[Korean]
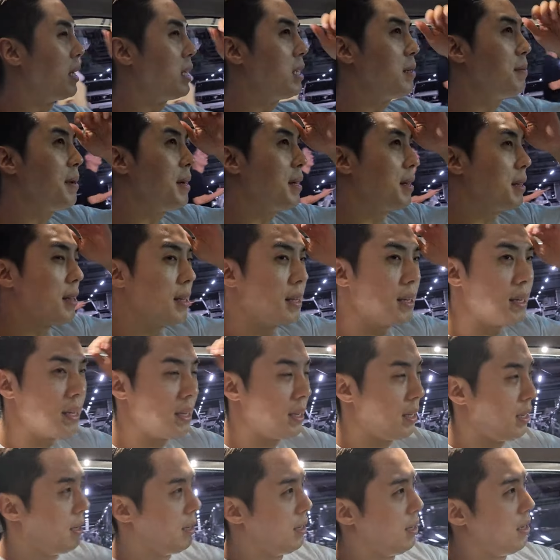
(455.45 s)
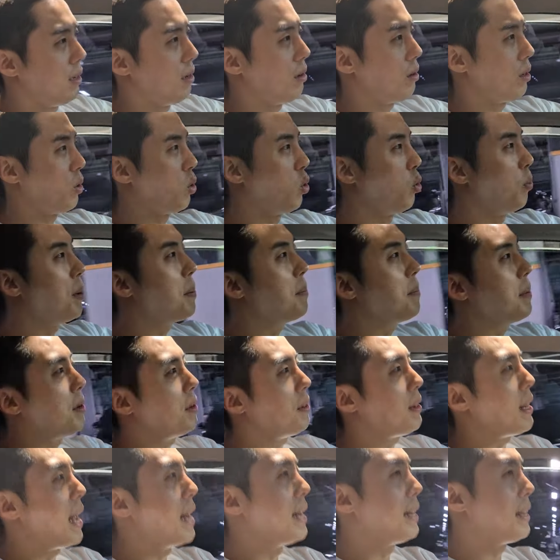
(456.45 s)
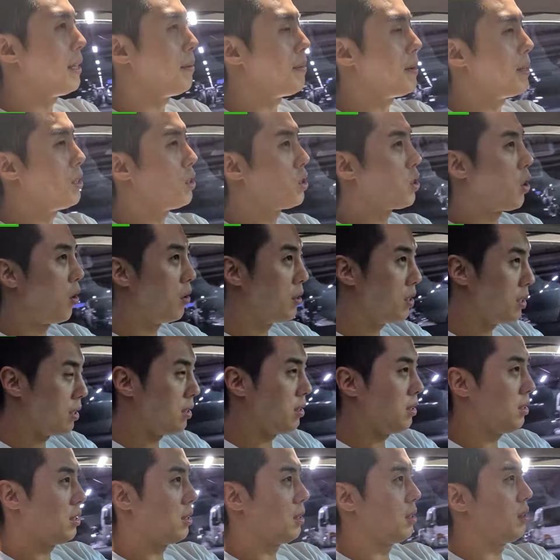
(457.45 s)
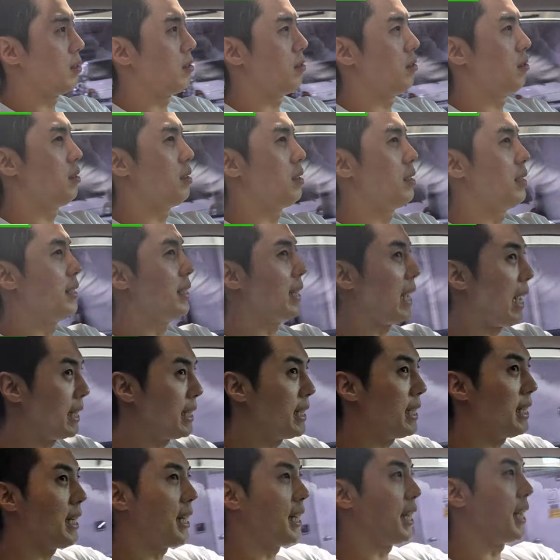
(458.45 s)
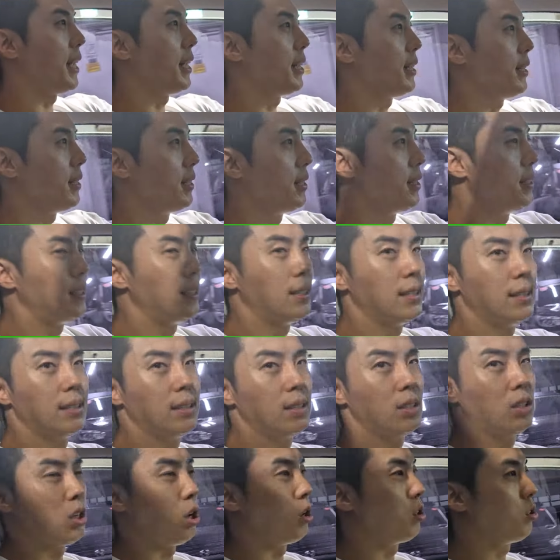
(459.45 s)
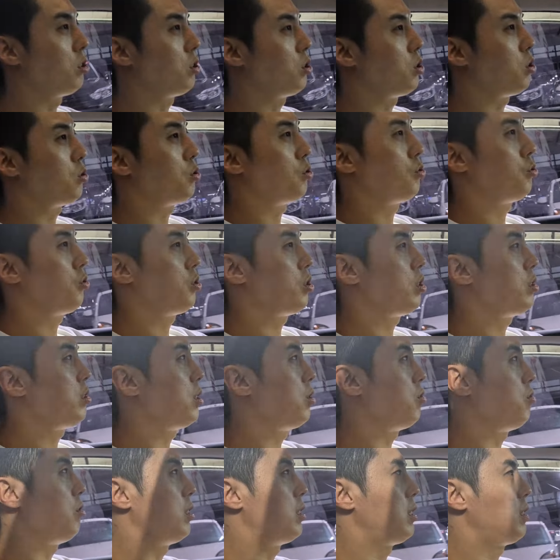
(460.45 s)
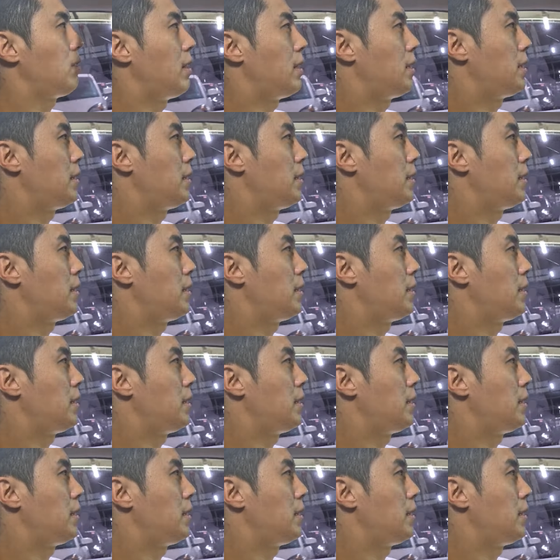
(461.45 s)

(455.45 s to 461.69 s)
하지만 500만 원대 RT만은 저는 자신 있게 적극적으로 추천드릴 수 있을 것